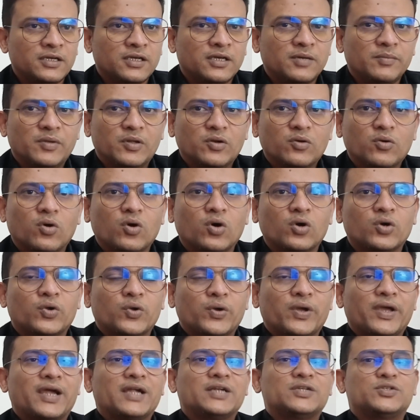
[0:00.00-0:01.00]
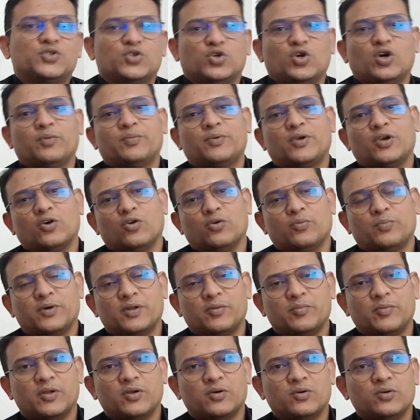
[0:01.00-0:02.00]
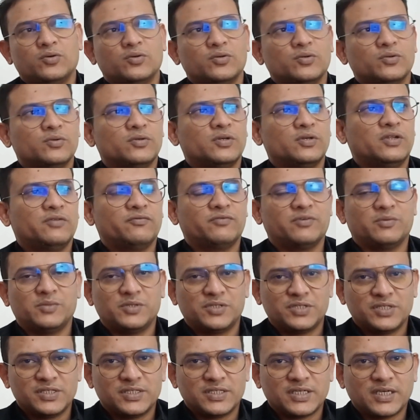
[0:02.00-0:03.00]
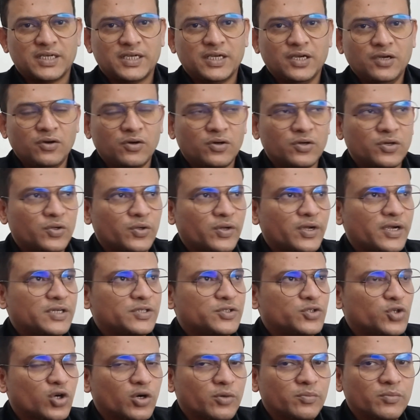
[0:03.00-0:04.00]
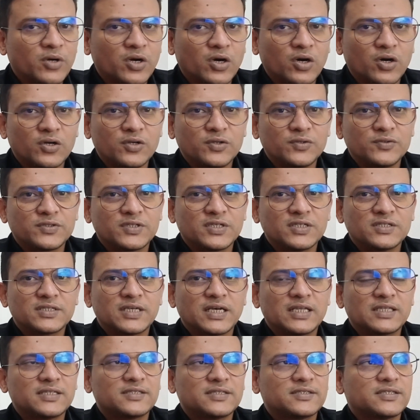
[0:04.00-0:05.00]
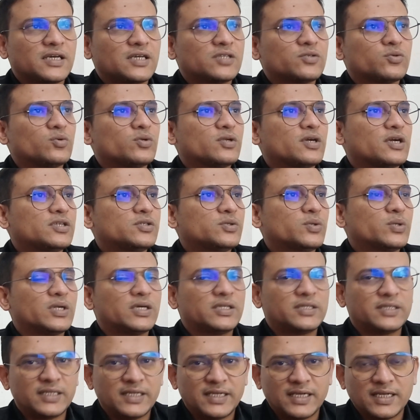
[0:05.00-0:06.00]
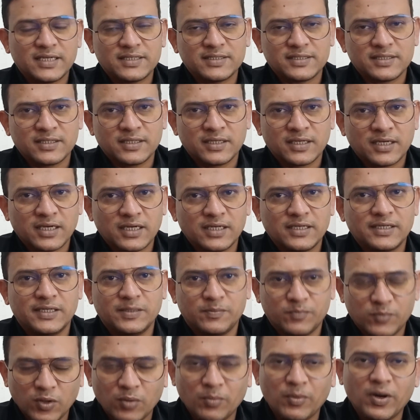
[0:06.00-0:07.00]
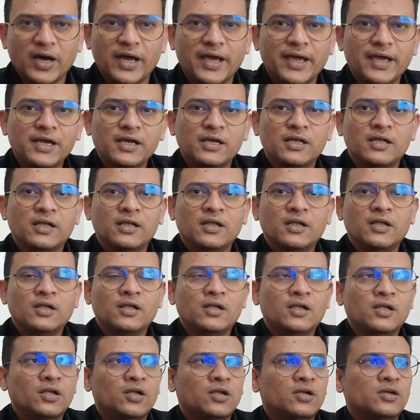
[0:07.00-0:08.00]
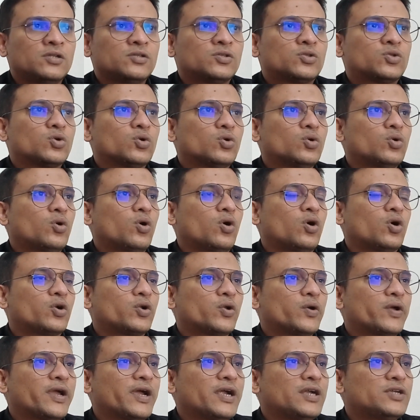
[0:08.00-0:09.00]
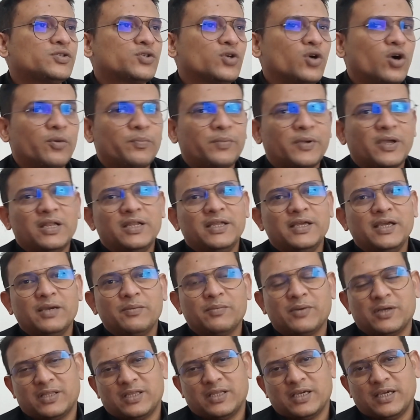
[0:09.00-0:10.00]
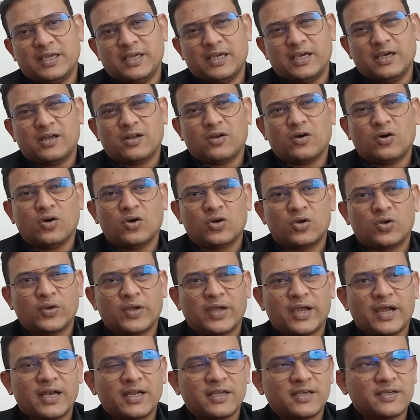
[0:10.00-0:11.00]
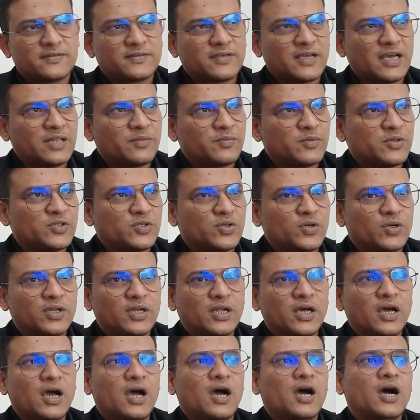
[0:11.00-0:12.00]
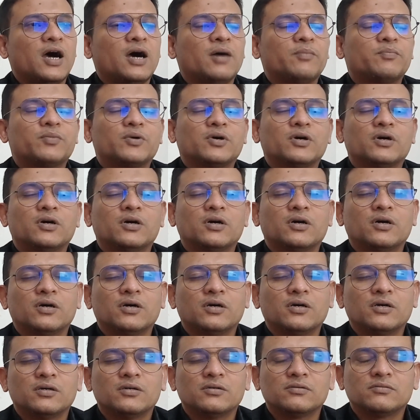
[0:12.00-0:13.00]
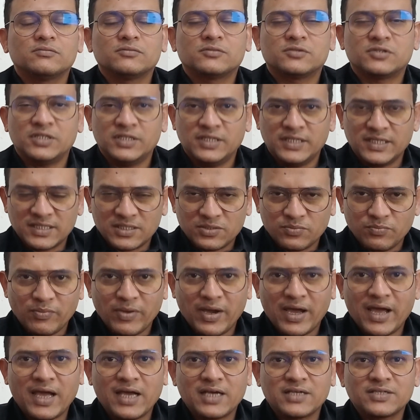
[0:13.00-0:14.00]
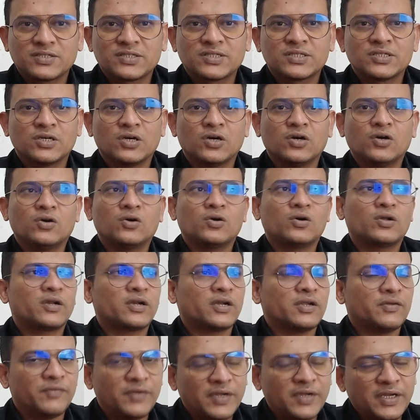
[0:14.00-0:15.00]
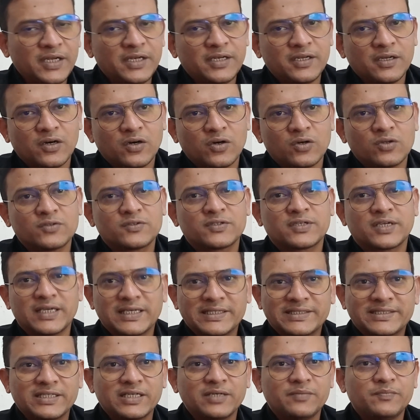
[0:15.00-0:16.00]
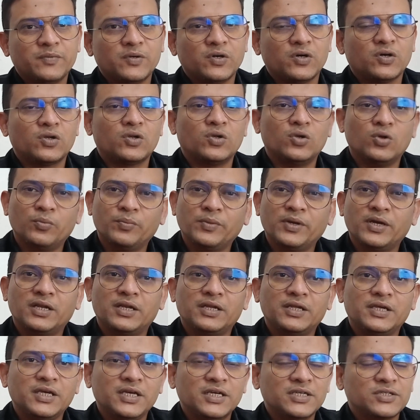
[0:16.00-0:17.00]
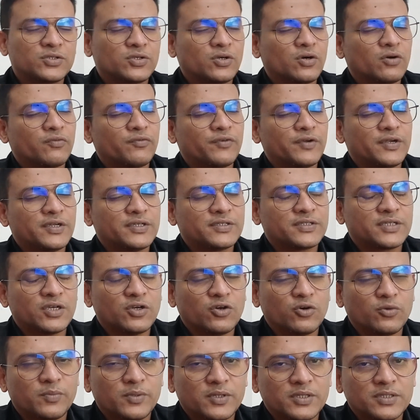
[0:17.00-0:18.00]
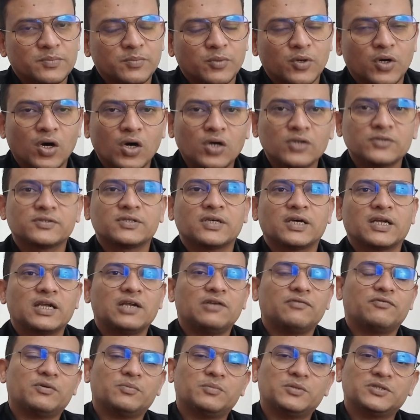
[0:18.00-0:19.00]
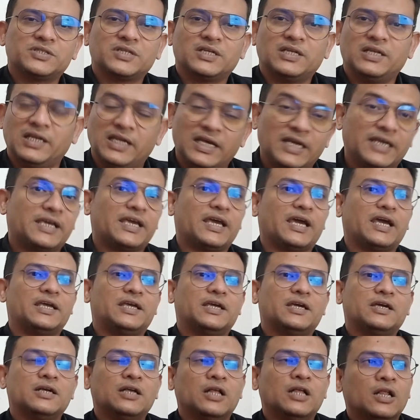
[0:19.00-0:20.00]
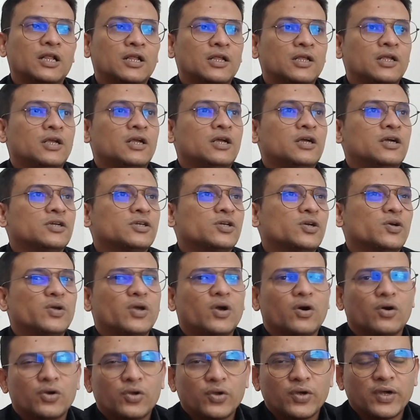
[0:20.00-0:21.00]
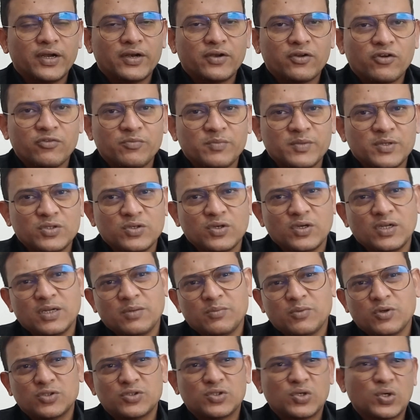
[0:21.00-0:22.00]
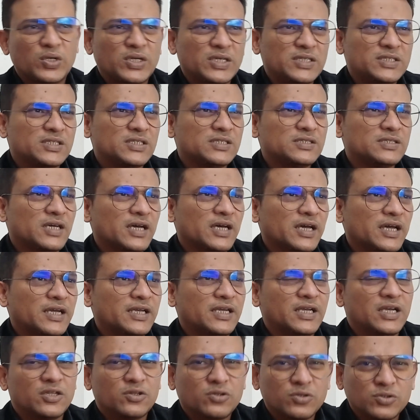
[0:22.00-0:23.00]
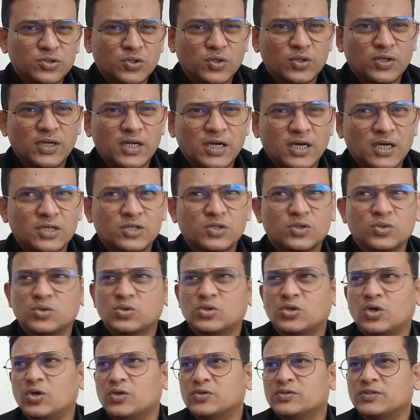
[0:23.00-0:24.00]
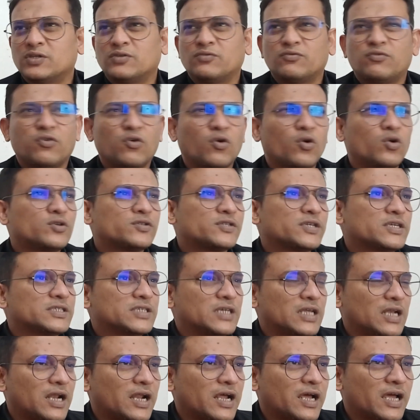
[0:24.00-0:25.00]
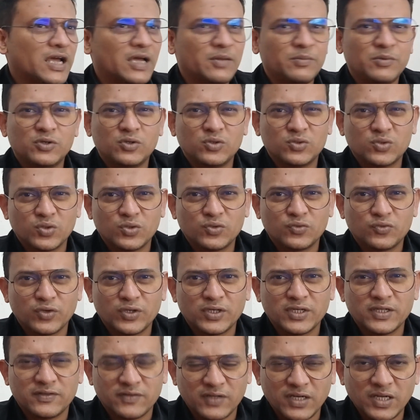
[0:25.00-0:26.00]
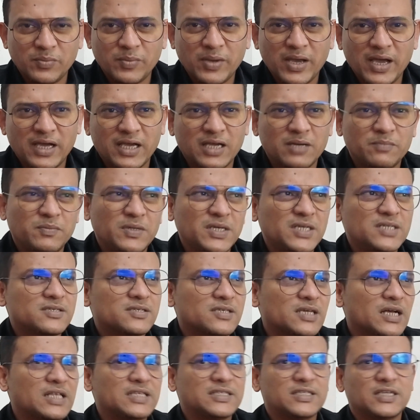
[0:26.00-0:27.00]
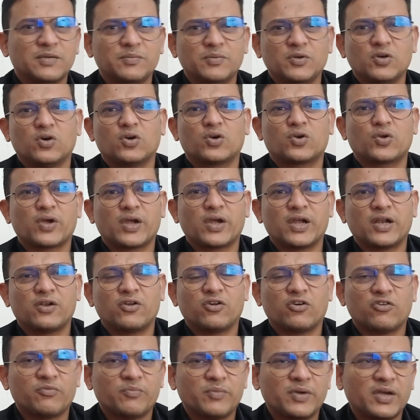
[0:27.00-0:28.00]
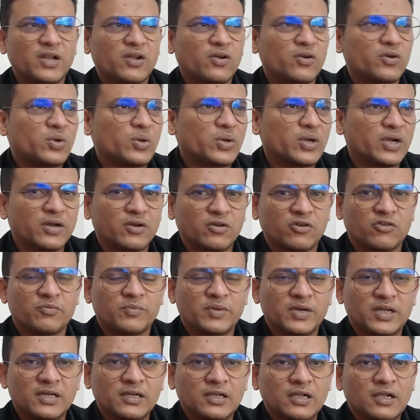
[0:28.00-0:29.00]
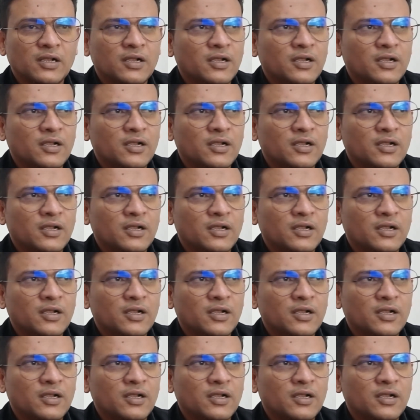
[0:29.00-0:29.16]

कि मेरे को ऑटो कैड जॉब के ऊपर मेरे को इन्फॉर्मेशन चाहिए ऑटो कैड जॉब और उसके साथ ही साथ उनका जो है ना थ्री ईयर्स का डिप्लोमा है तो ऑटो कैड जॉब के लिए बताइए आप ऑटो कैड के साथ में जो है ना आप uh, टी मैक्स और रिवीट और स्केचअप और लुमियन ये सॉफ्टवेयर के ऊपर बहुत सारा इन्फॉर्मेशन लेके आइए क्योंकि ऑटो कैट जो है ना बहुत छोटी चीज़ है ये तो जो है ना 2004 से चल रहा है अभी 2023 में आ गए 20 साल से अभी ऑटो कैट डॉक्यूमेंट ऑटो